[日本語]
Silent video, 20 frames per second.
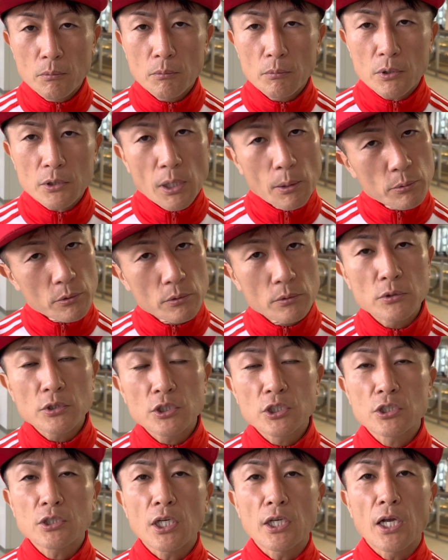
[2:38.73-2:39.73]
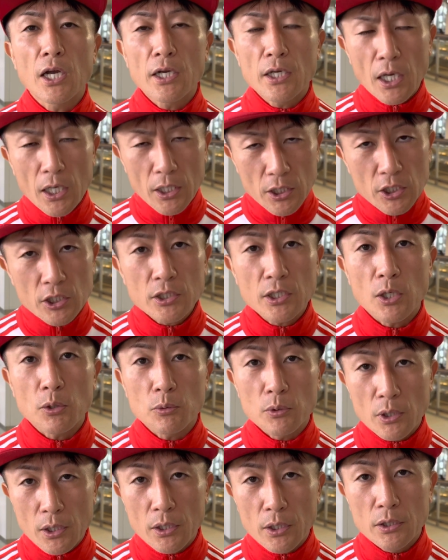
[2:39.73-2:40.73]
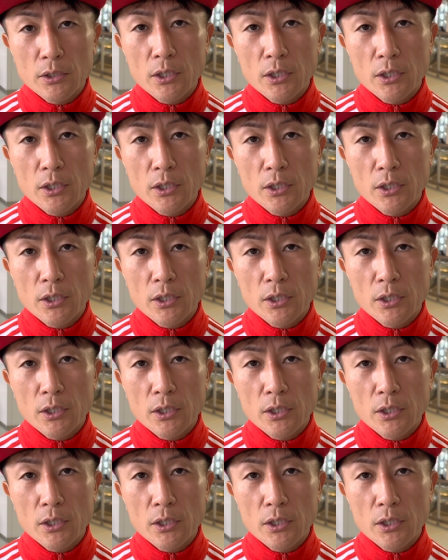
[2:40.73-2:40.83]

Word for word: まあ、多分しっかりややりきったので